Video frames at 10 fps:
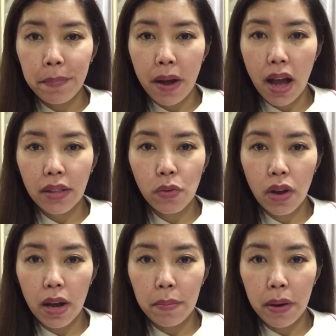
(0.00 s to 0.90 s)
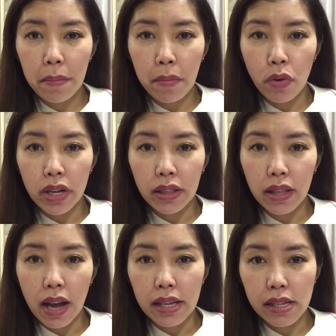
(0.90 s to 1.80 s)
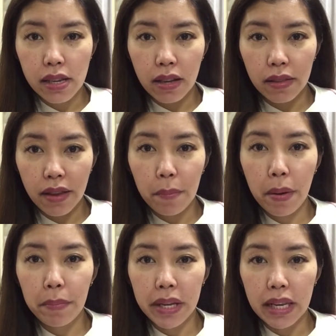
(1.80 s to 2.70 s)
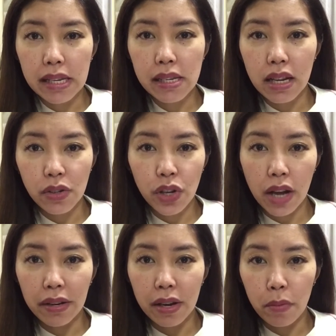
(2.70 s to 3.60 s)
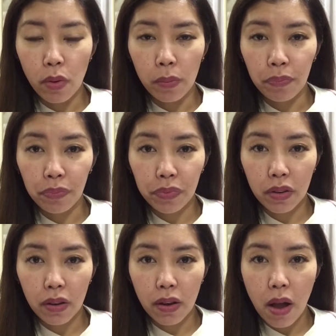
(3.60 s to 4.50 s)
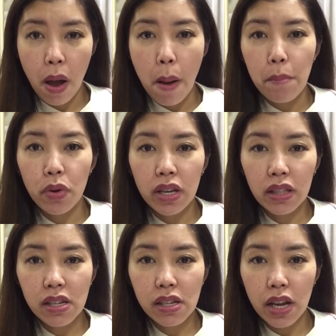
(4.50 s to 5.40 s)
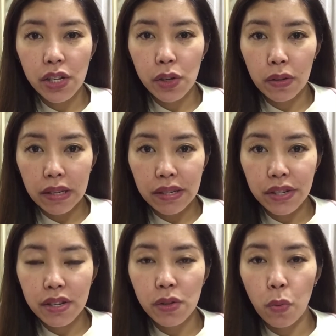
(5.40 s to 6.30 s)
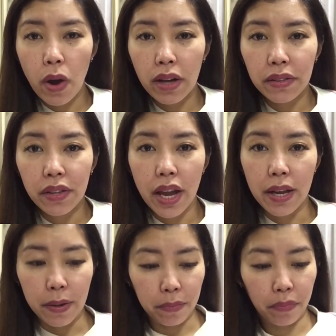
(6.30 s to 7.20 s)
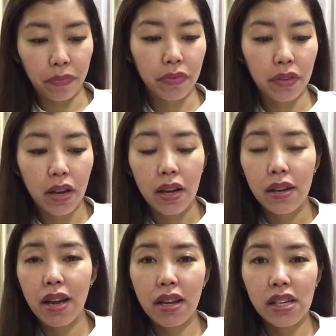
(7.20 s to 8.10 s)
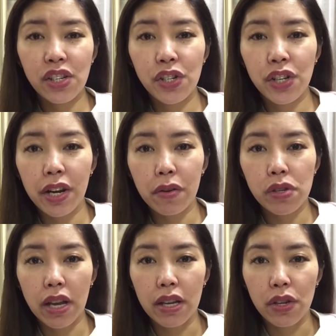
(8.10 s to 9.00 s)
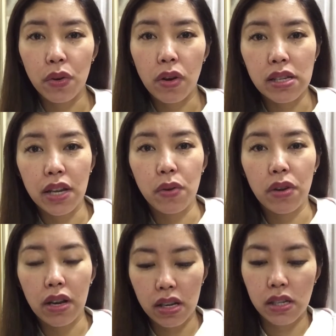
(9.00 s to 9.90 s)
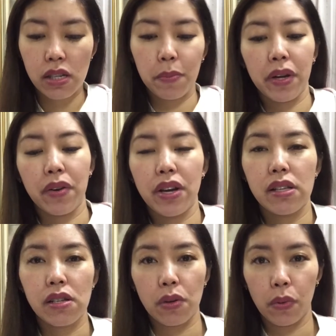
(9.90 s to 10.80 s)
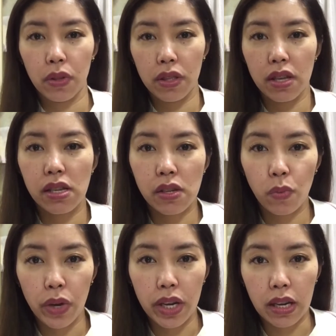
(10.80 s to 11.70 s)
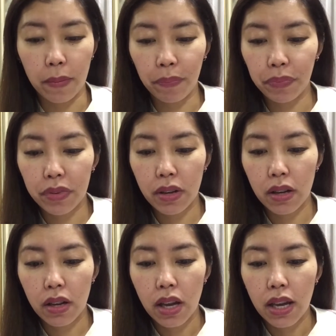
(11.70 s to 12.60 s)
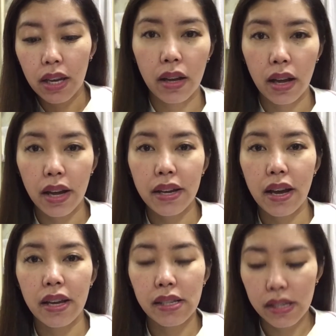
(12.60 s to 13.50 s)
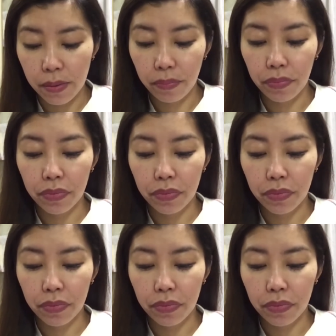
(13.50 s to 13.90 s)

Paano nga ba ma-monetize ng mabilis ang channel mo? Monetization in just one day. Yan ang isishare ko sa inyo kasi yun ang experience ko this week. Hi guys!